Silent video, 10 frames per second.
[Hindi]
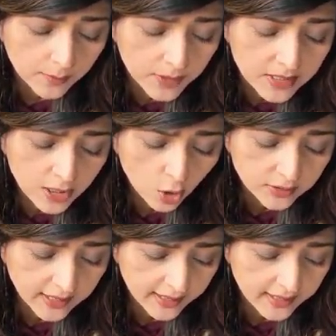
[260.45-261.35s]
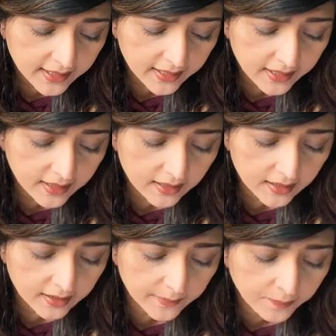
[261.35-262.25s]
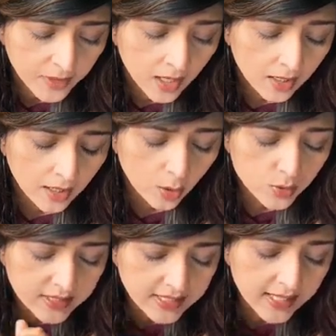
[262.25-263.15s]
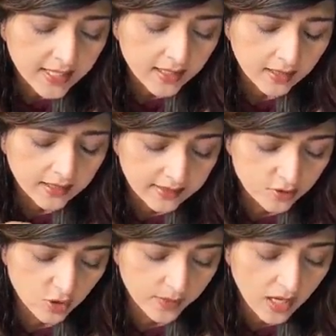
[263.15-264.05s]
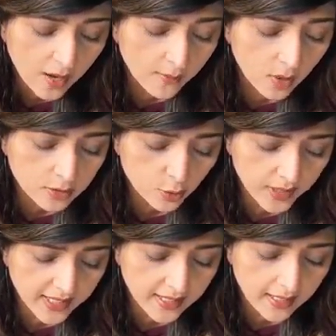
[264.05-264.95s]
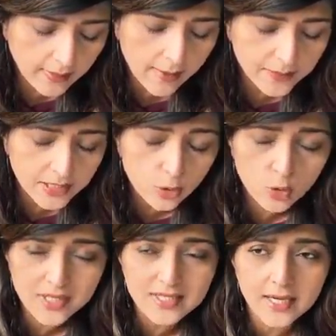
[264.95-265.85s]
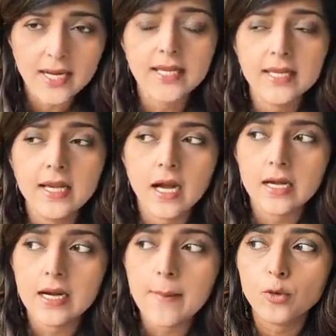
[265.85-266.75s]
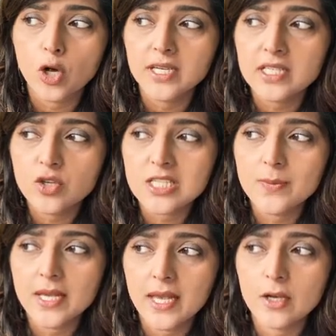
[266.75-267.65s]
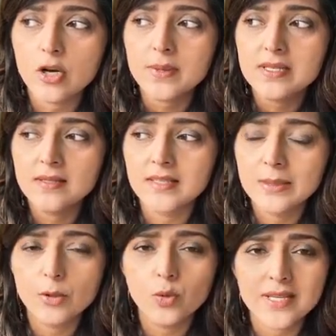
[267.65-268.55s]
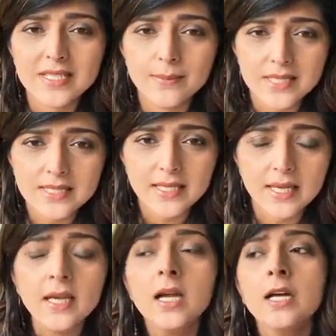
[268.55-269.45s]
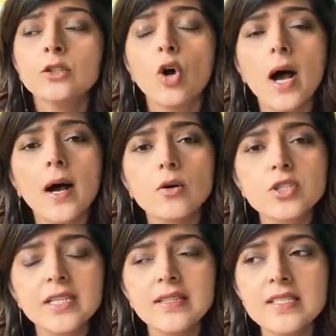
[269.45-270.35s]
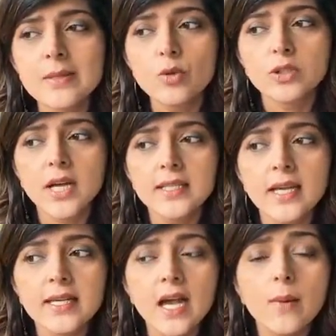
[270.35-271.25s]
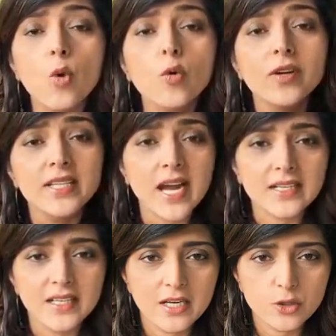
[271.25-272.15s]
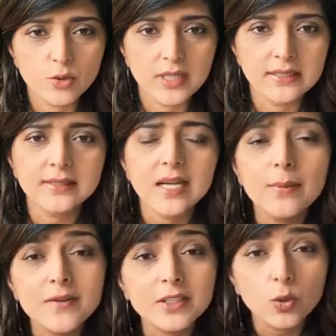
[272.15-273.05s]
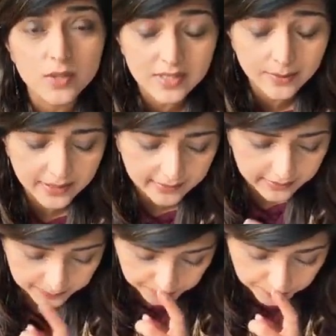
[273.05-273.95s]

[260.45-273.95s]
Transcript: फिर क्या होता है कि आ, आ, उसके नतीजे में हम जो है आ, आपने ये नोटिस करना है कि अगर आप क्रॉनिक स्ट्रेस में हैं और आपकी ज़िंदगी में कोई ऐसे मसले हैं तो आ, उसके नतीजे में होता ये है कि हम ओवर रिएक्ट करना शुरू कर देते हैं हम हर वक्त गुस्से में रहते हैं